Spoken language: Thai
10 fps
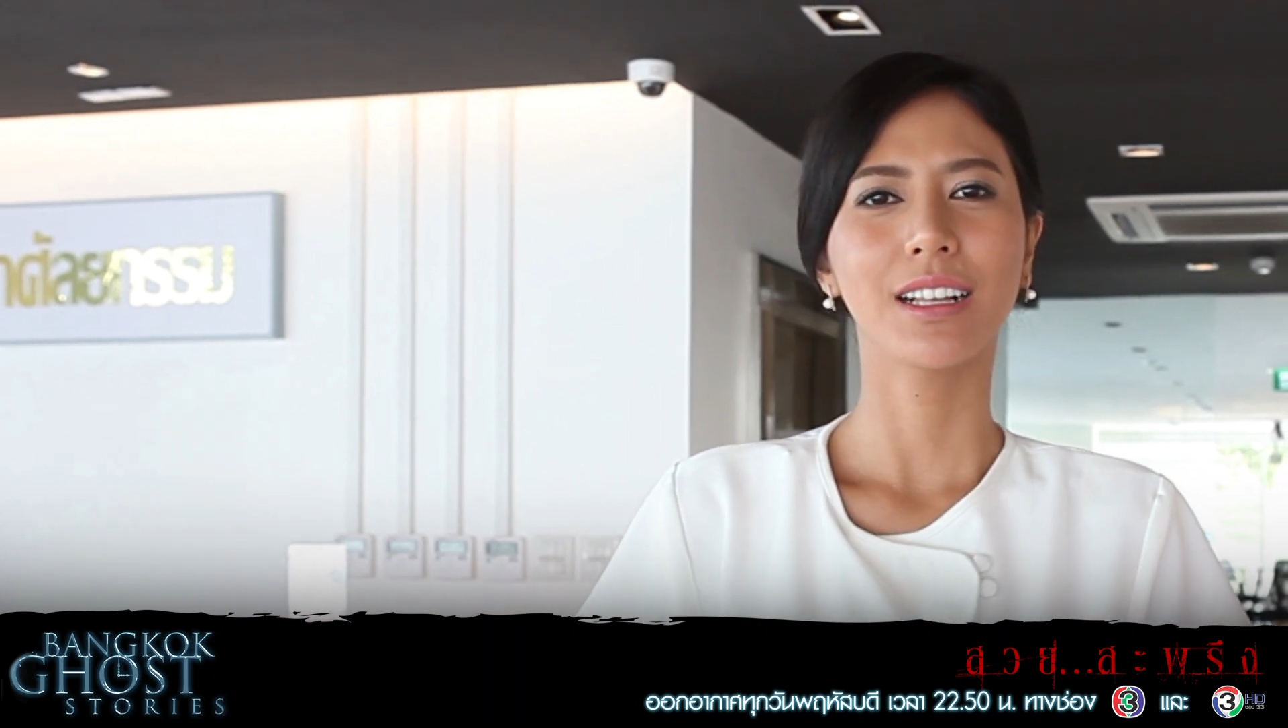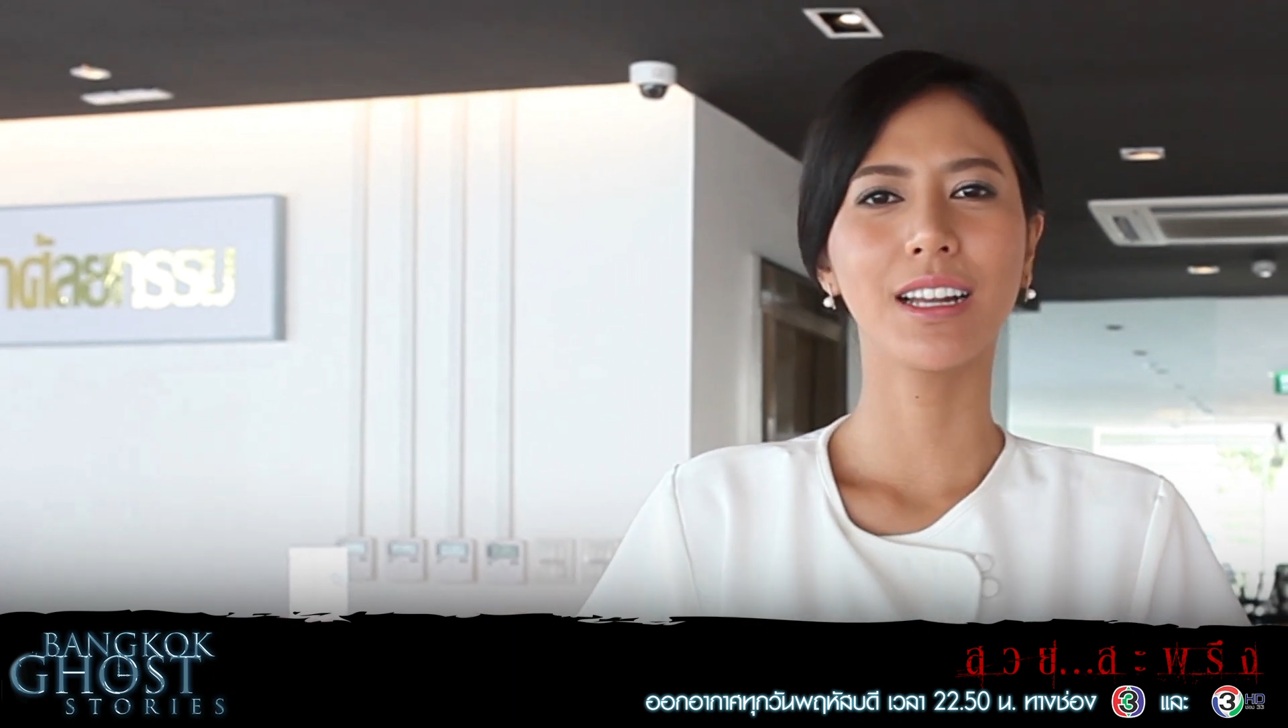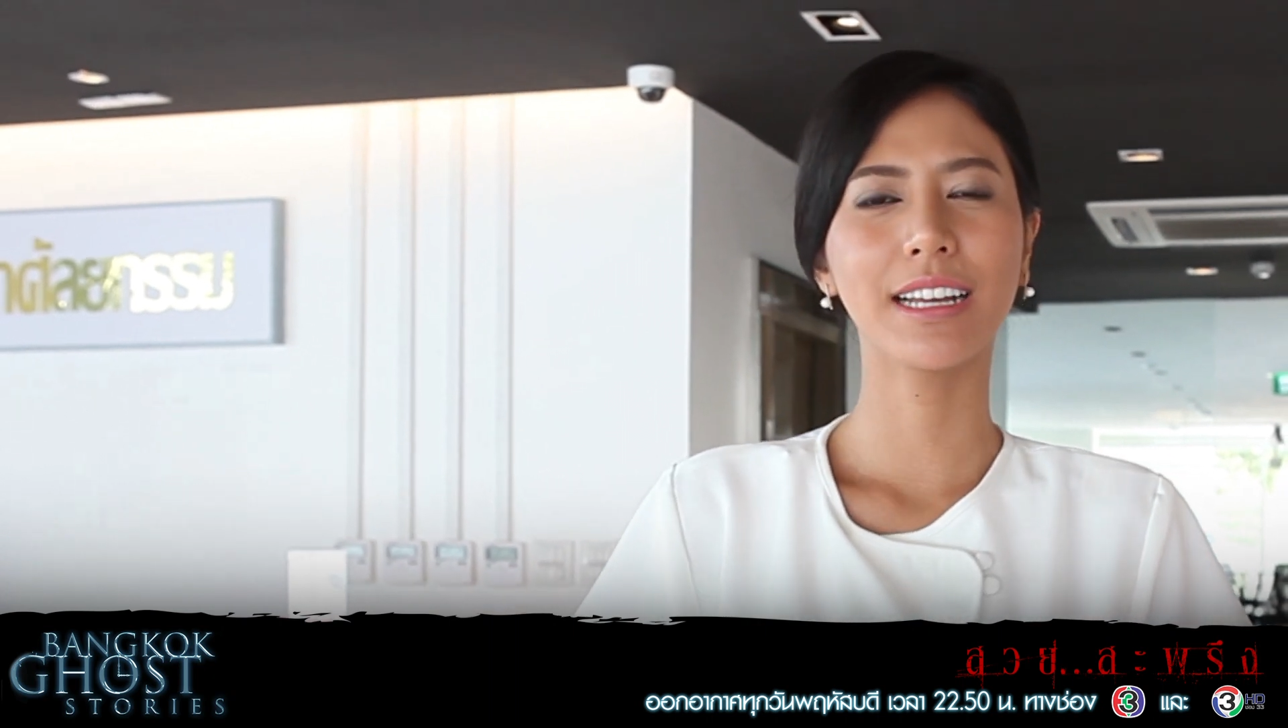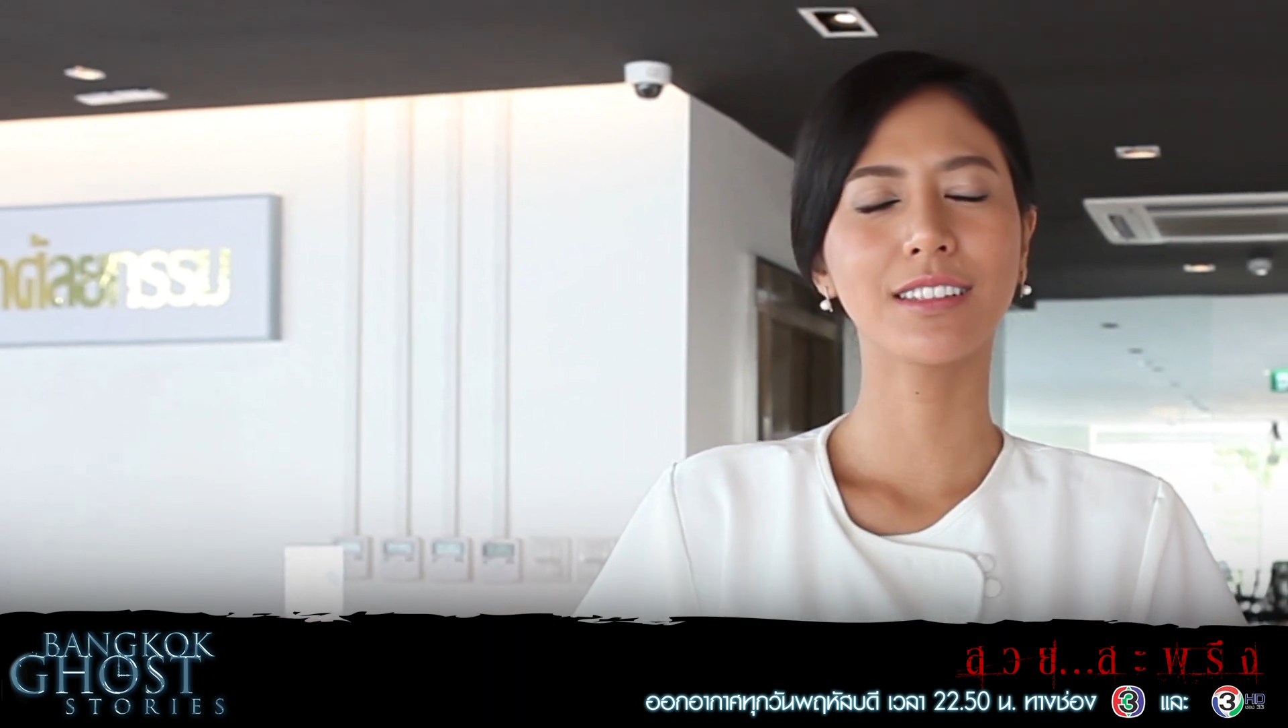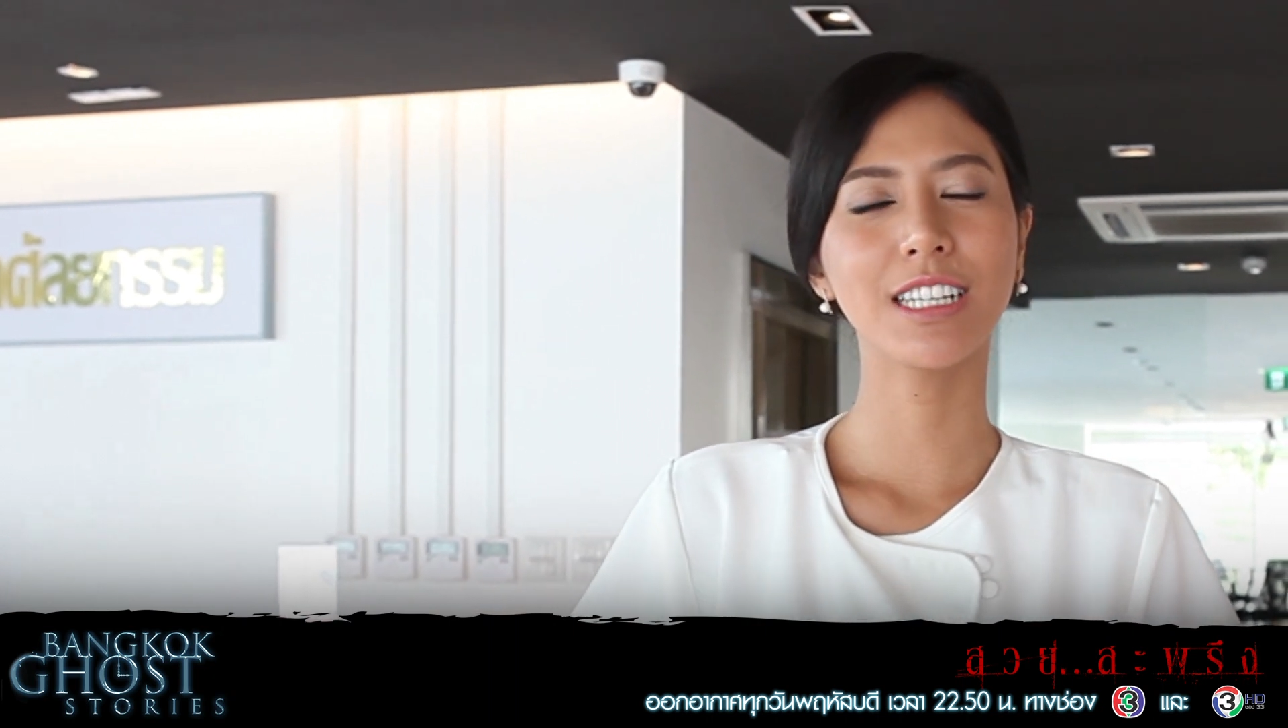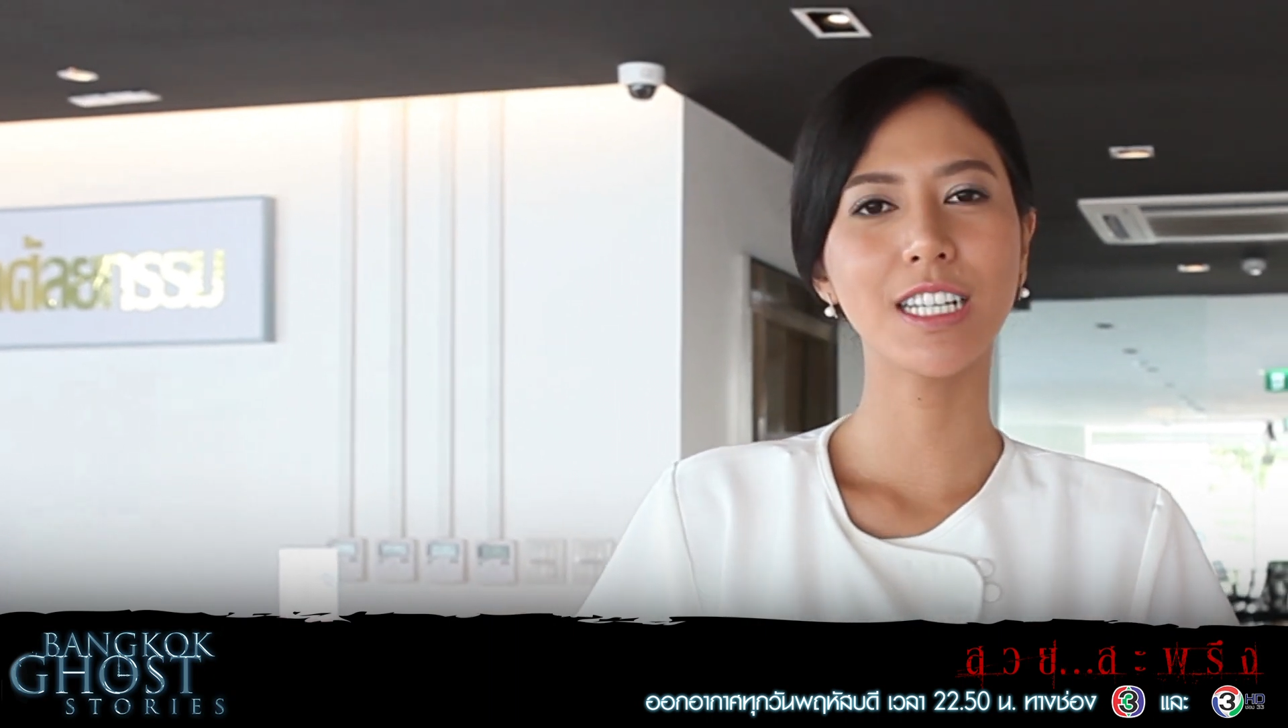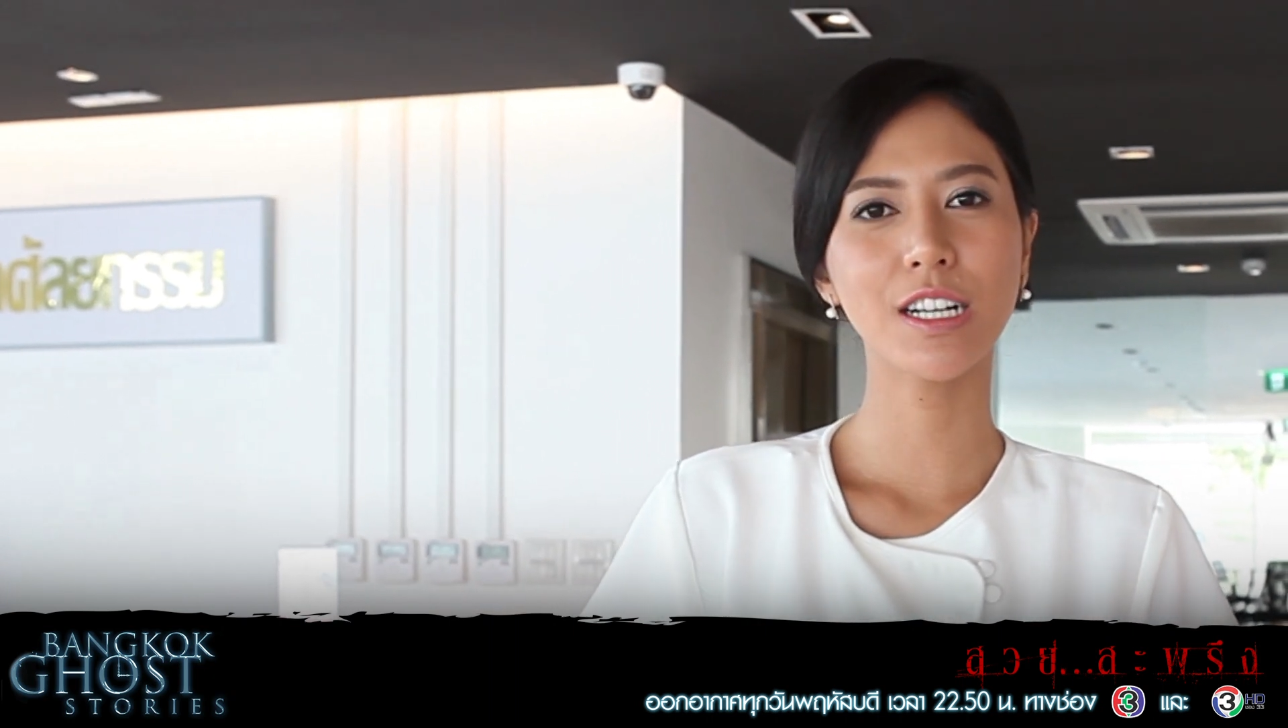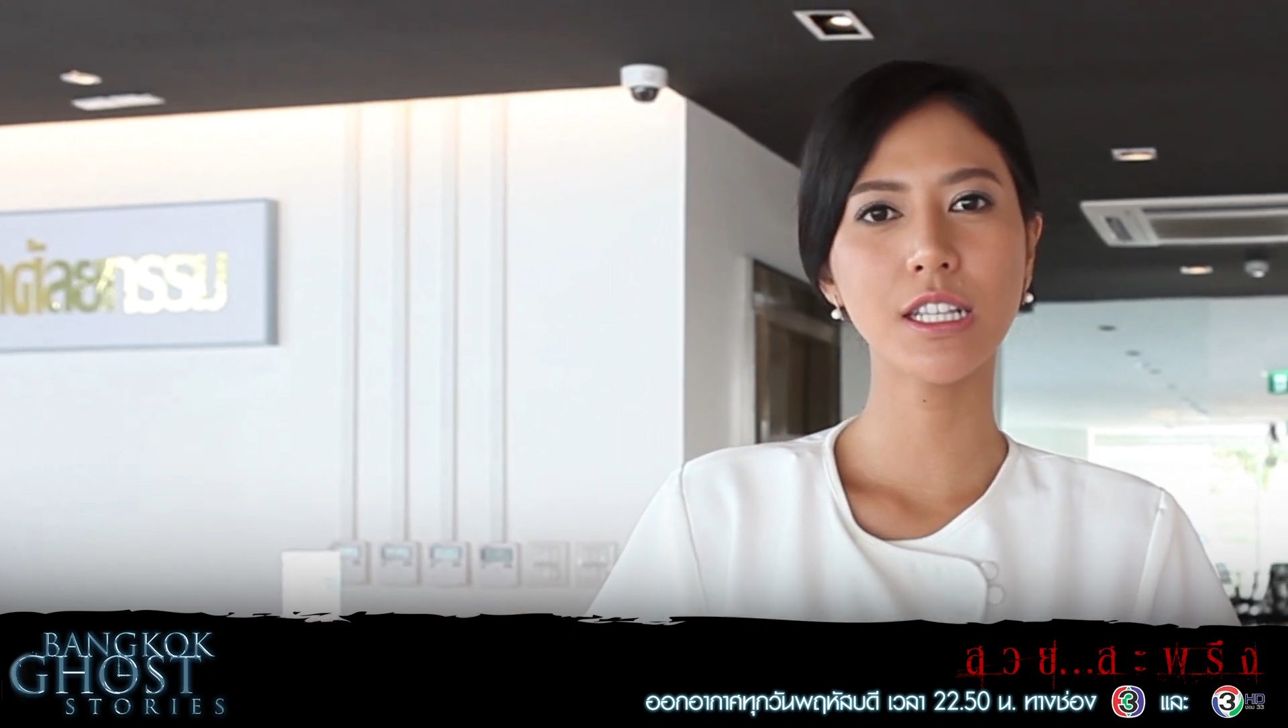คาแรคเตอร์